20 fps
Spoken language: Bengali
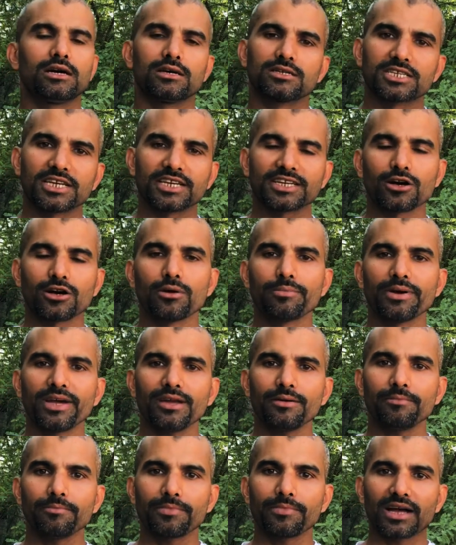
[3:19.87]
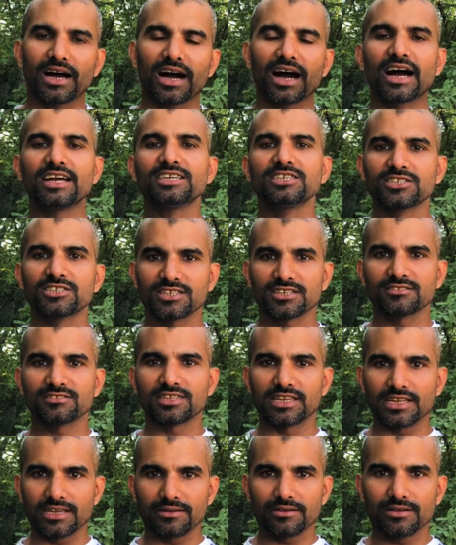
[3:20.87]
সেটা হবে হাই
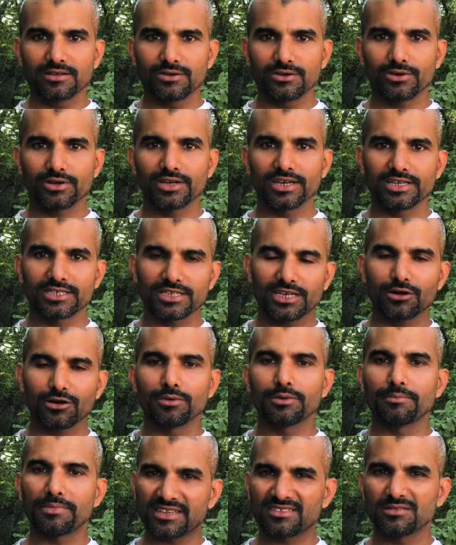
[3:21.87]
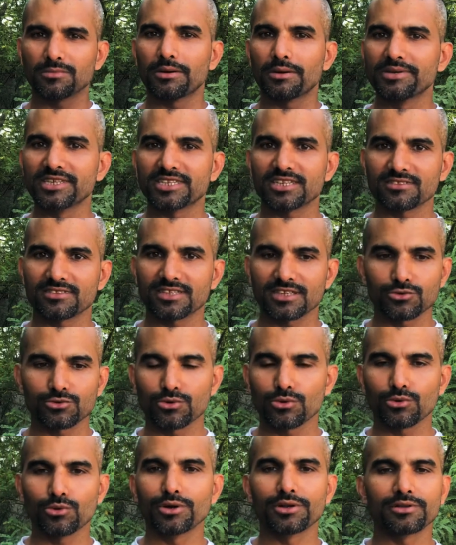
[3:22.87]
ইন্টেন্সিটি ওকে সেটা হবে ম্যাক্সিমাম ইন্টেন্সিটি
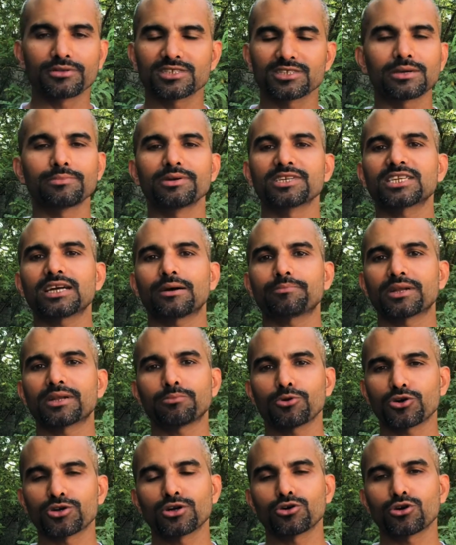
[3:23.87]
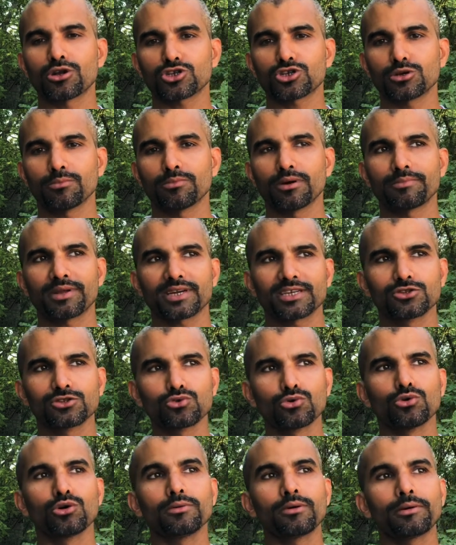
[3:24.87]
ওর চেয়ে বেশি আপনার পক্ষে করা সম্ভব না কিন্তু
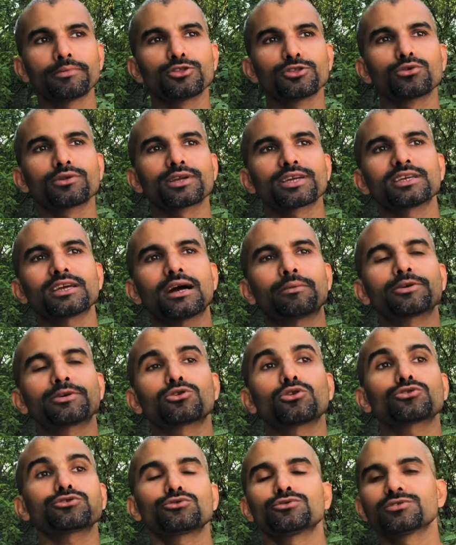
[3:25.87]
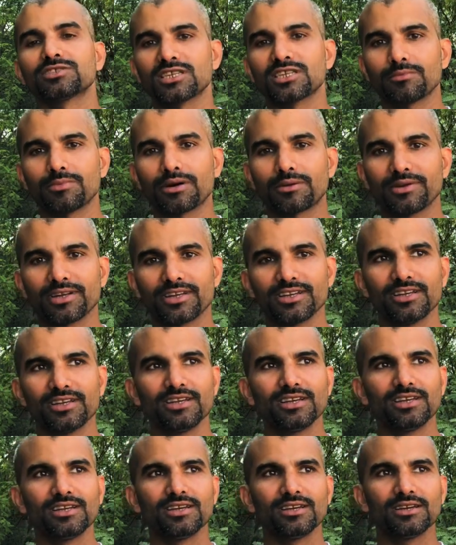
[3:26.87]
ওইভাবে দৌড়ে কি আপনি কতক্ষণ যেতে পারবেন
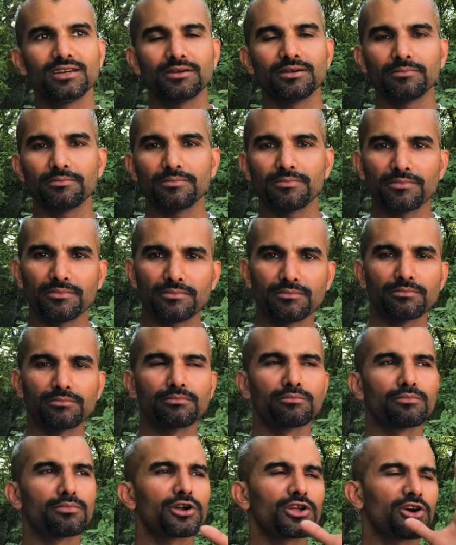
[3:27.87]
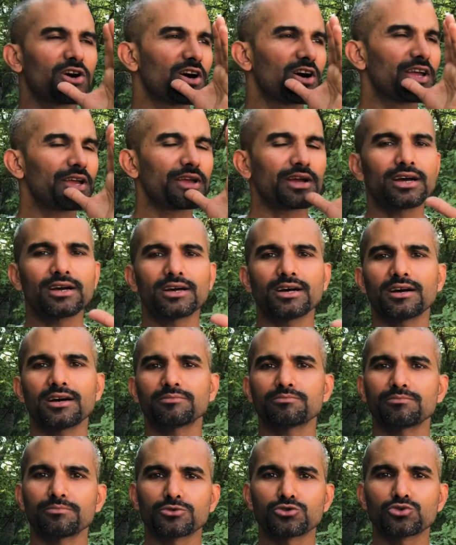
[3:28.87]
মনে হয়
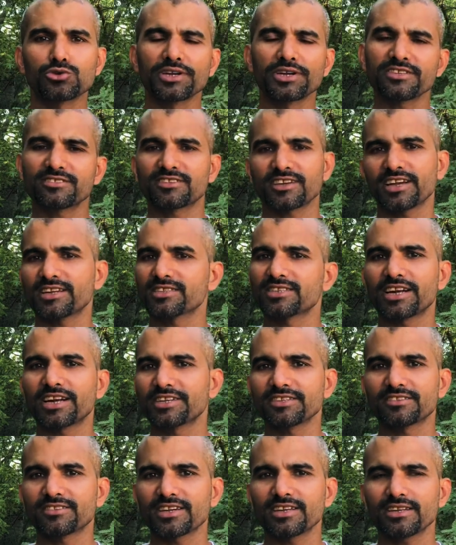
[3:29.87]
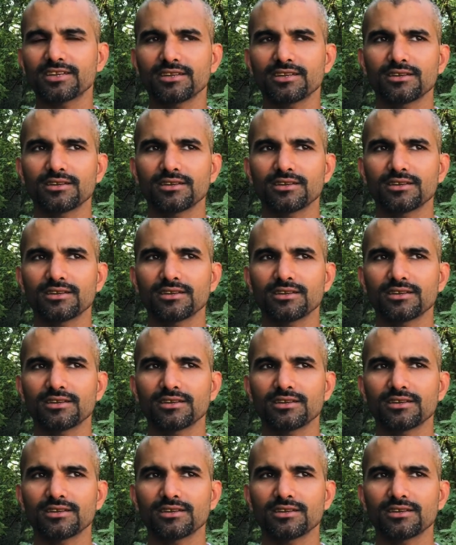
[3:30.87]
টোয়েন্টি সেকেন্ড থার্টি সেকেন্ড